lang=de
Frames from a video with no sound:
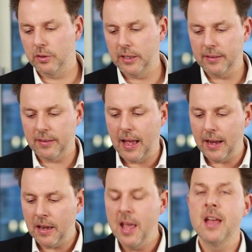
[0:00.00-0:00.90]
Und der
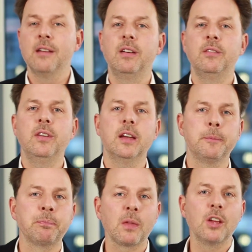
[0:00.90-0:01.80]
sagt, wenn
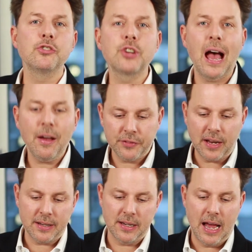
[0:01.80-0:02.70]
wir
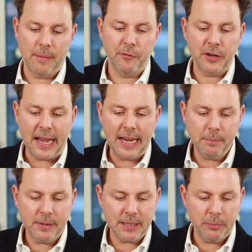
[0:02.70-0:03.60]
Straftaten haben von
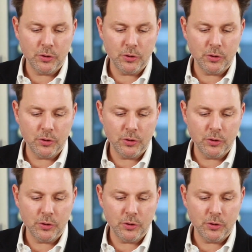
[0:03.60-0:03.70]
erheblicher